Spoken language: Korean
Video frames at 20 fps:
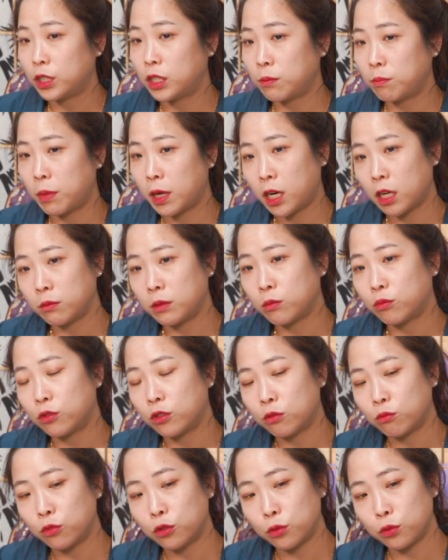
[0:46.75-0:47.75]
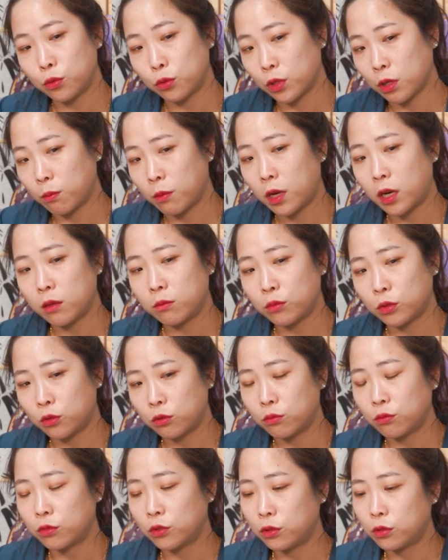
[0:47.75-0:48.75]
신바람이 부는 분들 조상 바람
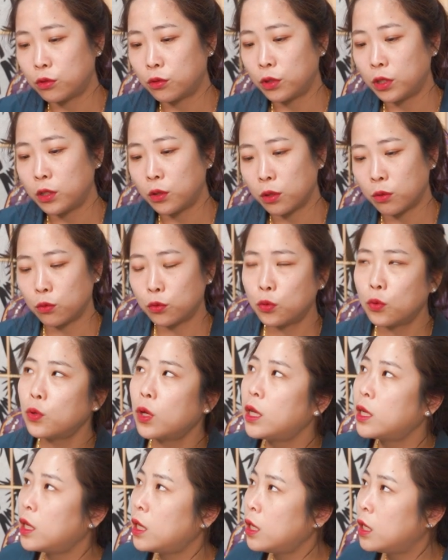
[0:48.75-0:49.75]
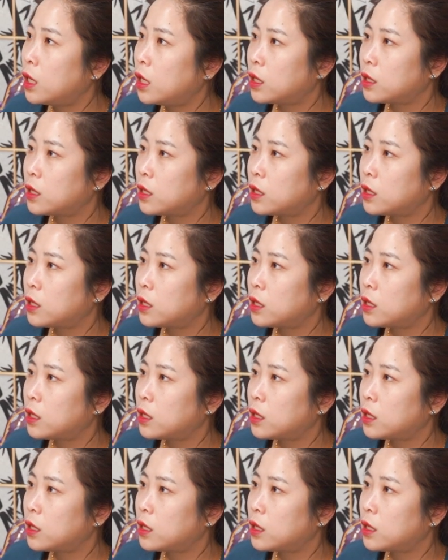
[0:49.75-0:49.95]
부는 분들도 있고또 안에